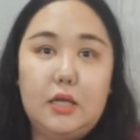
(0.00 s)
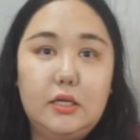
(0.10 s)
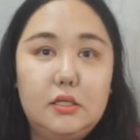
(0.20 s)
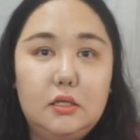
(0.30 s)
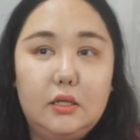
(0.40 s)

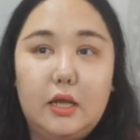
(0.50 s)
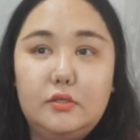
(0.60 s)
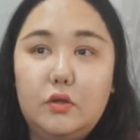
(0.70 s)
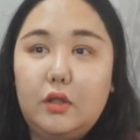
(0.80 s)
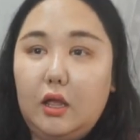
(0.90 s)
사실은
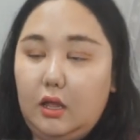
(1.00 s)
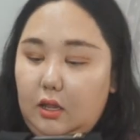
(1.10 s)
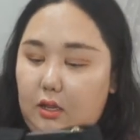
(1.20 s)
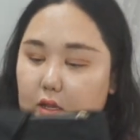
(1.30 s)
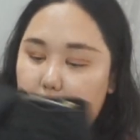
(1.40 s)

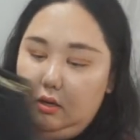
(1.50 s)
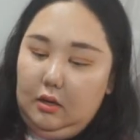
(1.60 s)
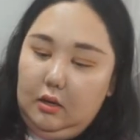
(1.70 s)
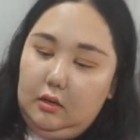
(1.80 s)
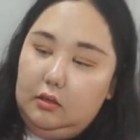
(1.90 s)
예전에
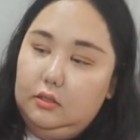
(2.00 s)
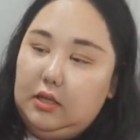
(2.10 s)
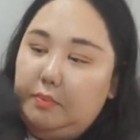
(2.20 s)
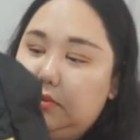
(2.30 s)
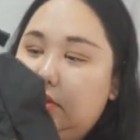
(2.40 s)
그
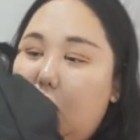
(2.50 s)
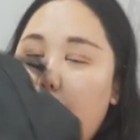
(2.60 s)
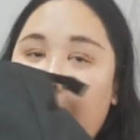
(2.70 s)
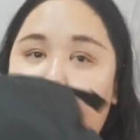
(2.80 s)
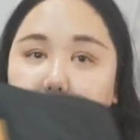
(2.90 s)
잡지
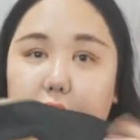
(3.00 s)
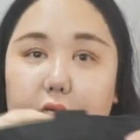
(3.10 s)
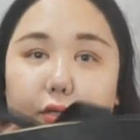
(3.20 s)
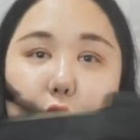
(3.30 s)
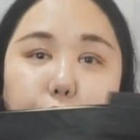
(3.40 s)
사고
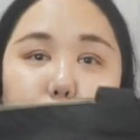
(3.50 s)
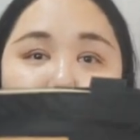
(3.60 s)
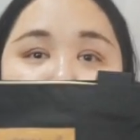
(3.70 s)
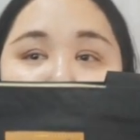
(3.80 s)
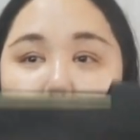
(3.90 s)
받은 요
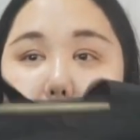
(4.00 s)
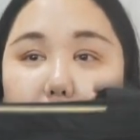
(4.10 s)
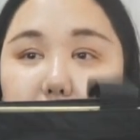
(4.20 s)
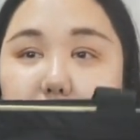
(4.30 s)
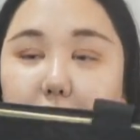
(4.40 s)
무민
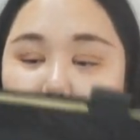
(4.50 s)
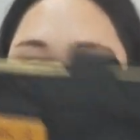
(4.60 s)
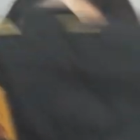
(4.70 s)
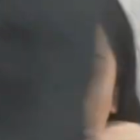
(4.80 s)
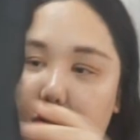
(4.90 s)
백팩이
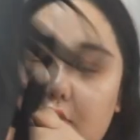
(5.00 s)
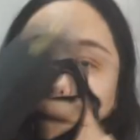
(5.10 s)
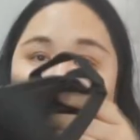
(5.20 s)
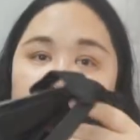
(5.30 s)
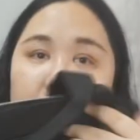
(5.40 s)
있어요
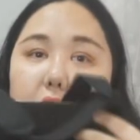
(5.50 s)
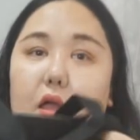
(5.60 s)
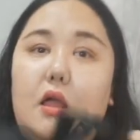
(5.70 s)
근데